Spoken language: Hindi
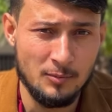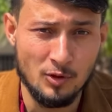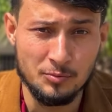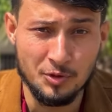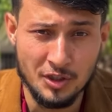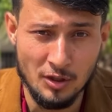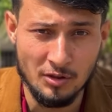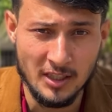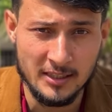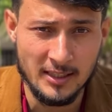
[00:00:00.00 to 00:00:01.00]
बहुत मुश्किल हो
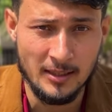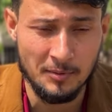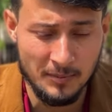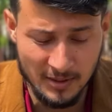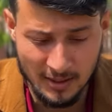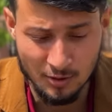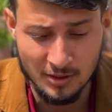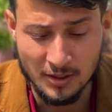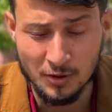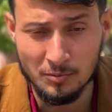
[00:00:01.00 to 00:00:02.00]
जाते हैं अभी भी ये जो
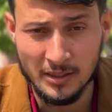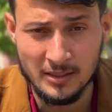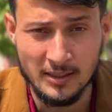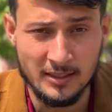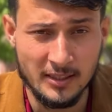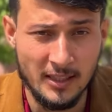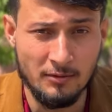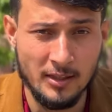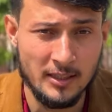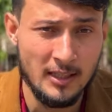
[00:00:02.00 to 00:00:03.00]
सर्दियों में इतने धरने
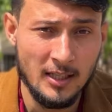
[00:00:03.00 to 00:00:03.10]
हुए हैं